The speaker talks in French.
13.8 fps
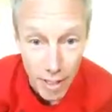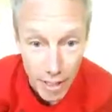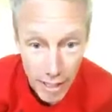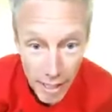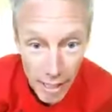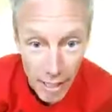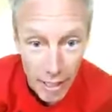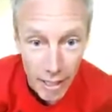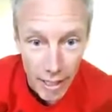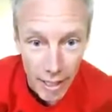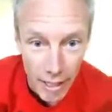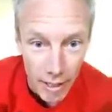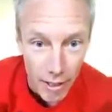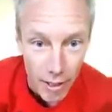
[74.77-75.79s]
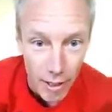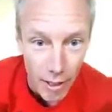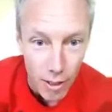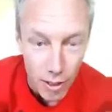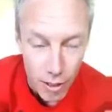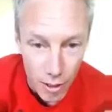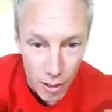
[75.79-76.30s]
entraîner et,
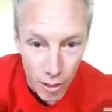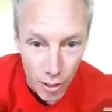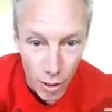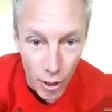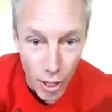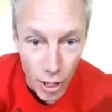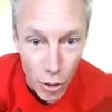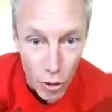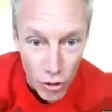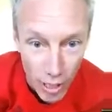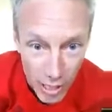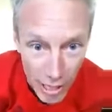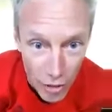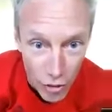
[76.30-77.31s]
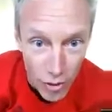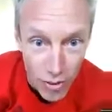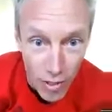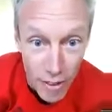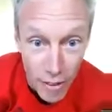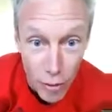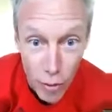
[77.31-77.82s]
et, le
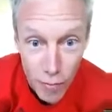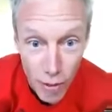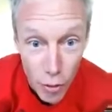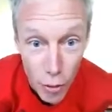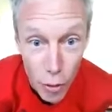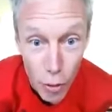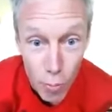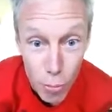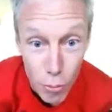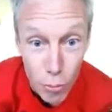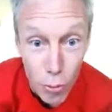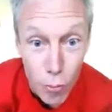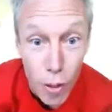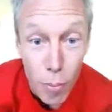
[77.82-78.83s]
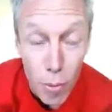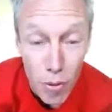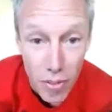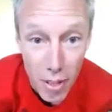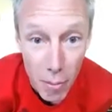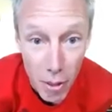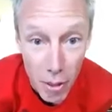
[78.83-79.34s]
challenge, ça va être de le faire le plus de
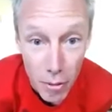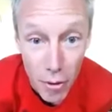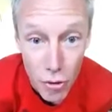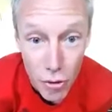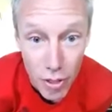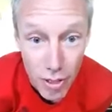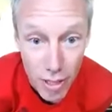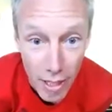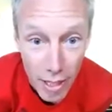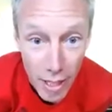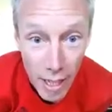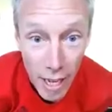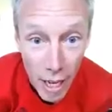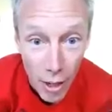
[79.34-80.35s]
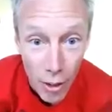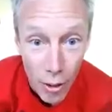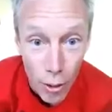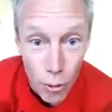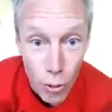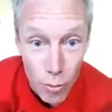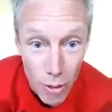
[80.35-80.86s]
fois possible, d'enchaîner
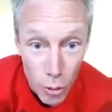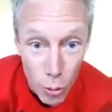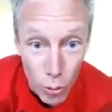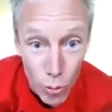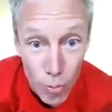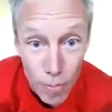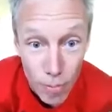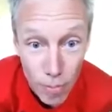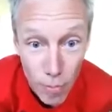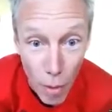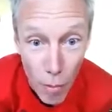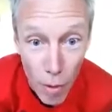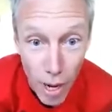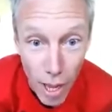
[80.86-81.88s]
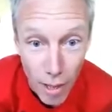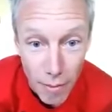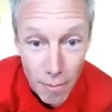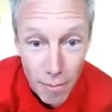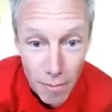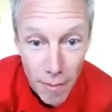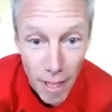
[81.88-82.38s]
en une minute.
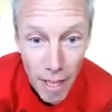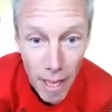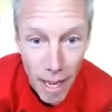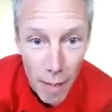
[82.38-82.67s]
Voilà.